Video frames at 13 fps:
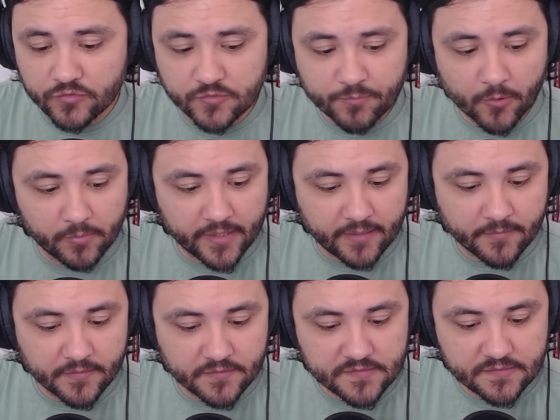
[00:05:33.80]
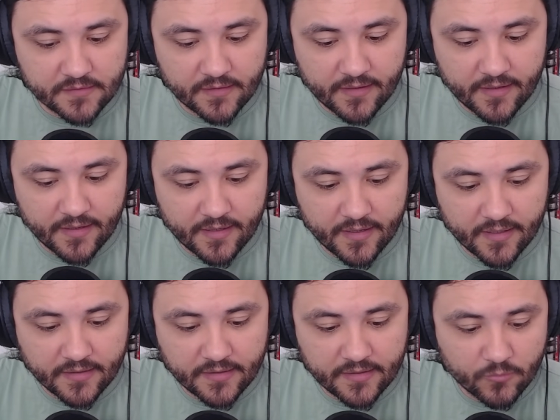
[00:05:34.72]
os problemas
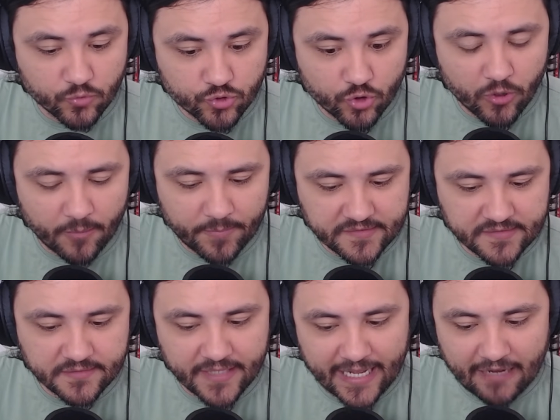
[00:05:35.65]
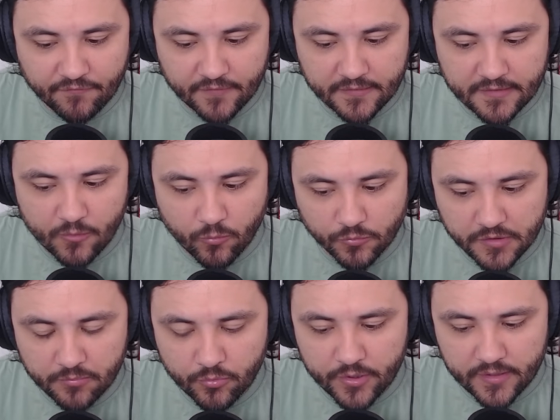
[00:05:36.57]
é, que o jogo apresentava que
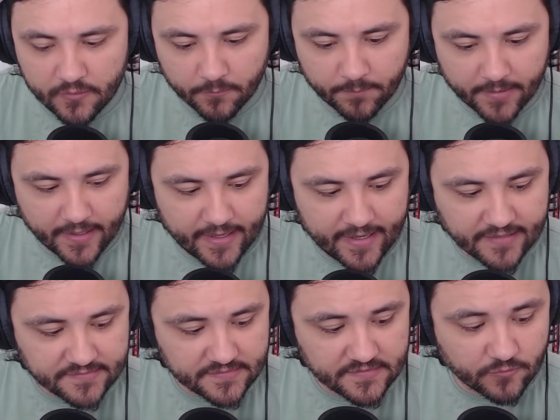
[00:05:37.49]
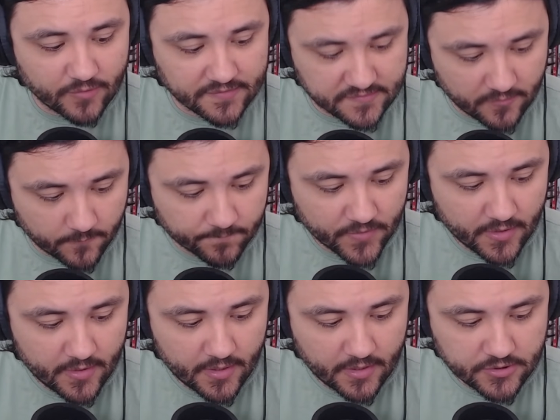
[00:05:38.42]
contribuíram para essa situação.
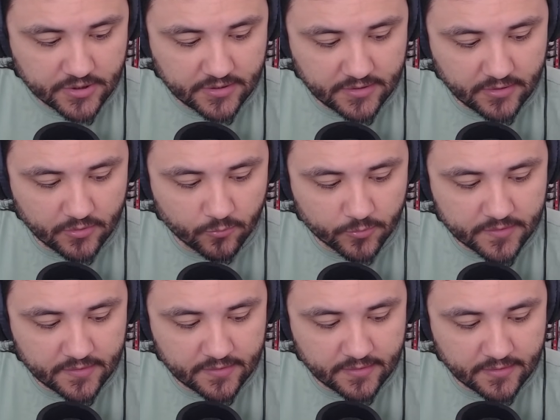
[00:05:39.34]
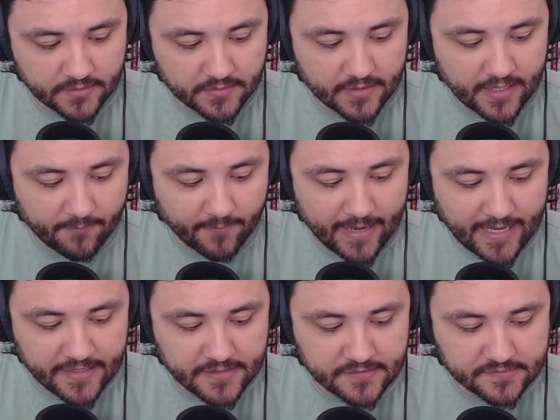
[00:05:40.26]
Acho que o que é
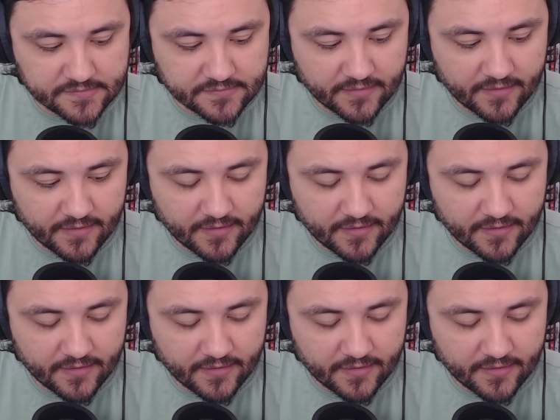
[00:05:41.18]
mais é,